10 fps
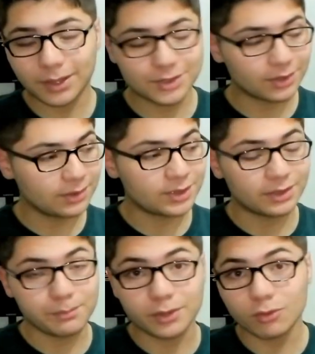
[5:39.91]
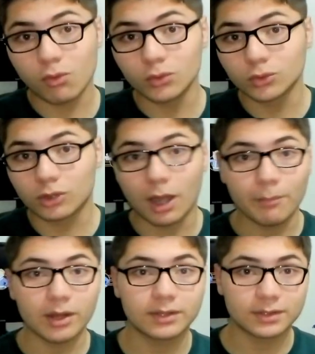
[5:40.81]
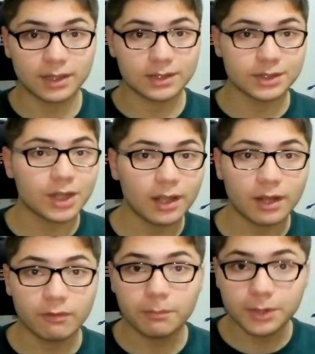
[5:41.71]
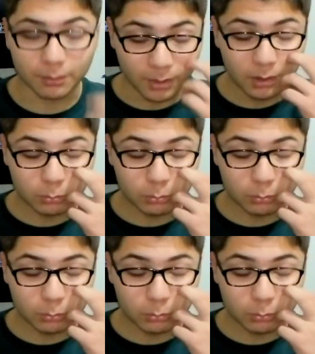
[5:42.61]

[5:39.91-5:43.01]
parçalar işte mikrofondur, kameradır tarzı şeyler, webcam.